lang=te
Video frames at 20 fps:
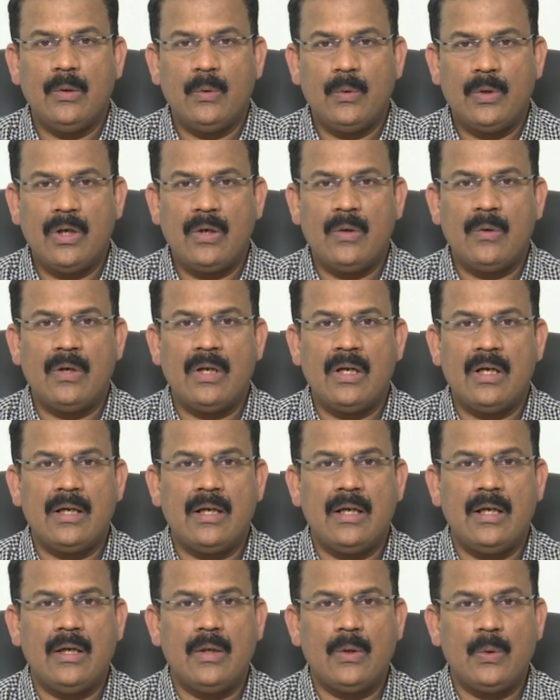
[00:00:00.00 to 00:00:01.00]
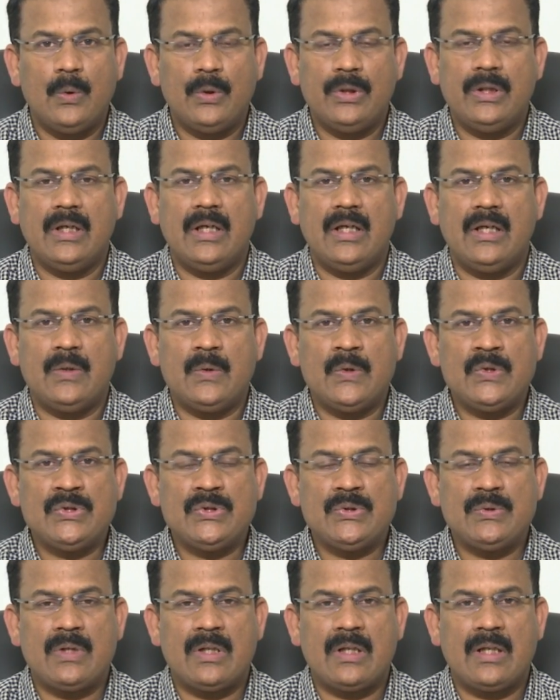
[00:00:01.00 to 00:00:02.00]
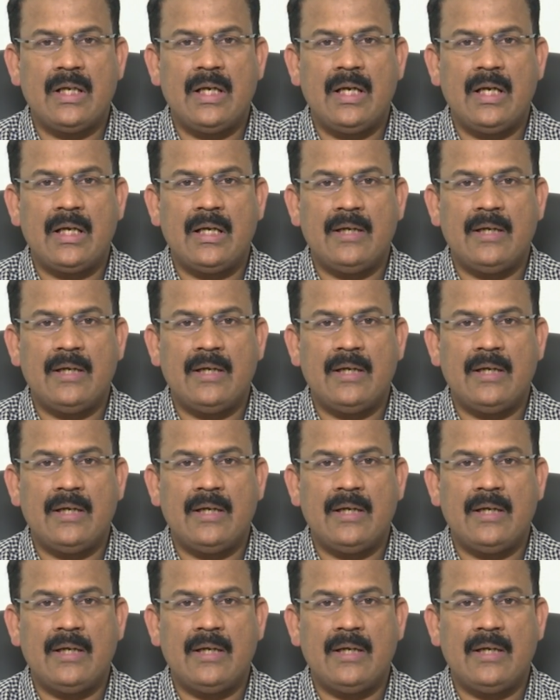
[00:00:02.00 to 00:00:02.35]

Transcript: ఉండలుండలుగా కొద్దిగానే కొద్దిగానే వస్తుంటుంది కానీ ఆ